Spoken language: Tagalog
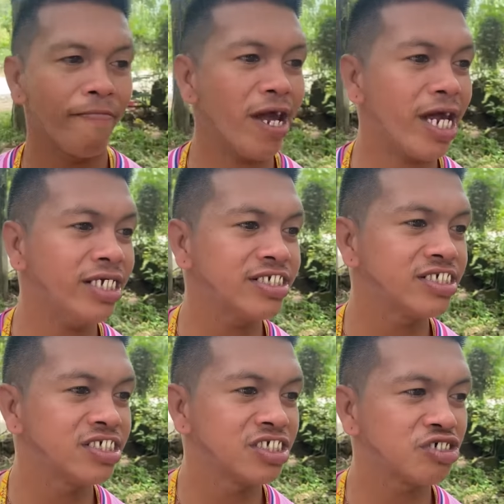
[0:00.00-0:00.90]
Be,
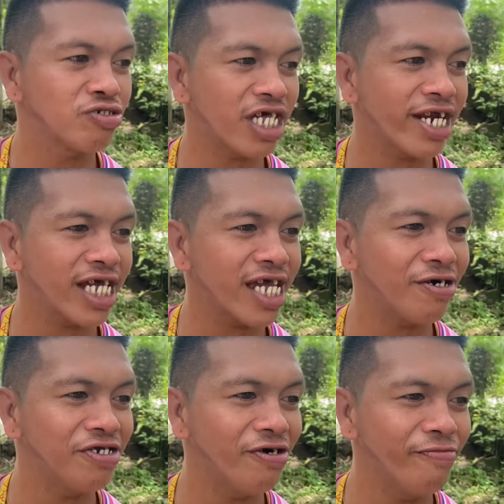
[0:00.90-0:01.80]
shooter kay
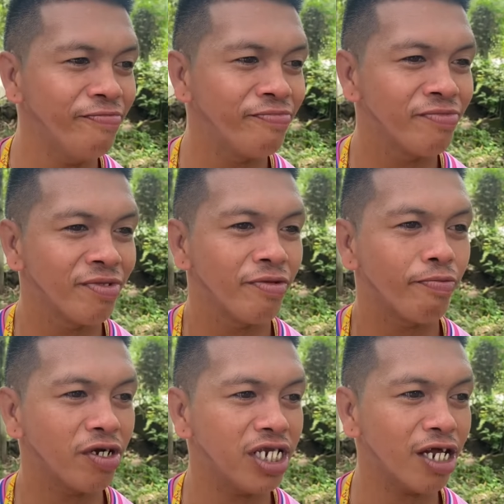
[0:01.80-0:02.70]
ko no.
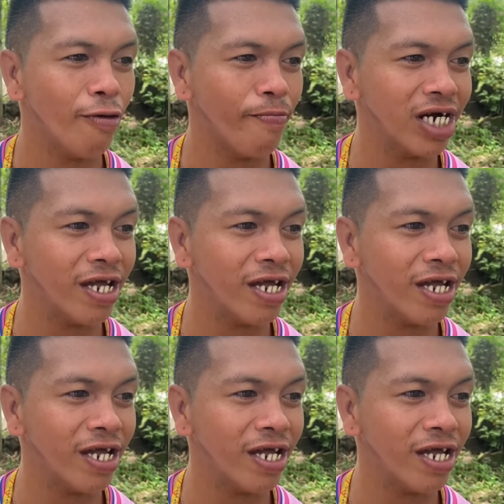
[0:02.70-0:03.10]
Pwede ko pang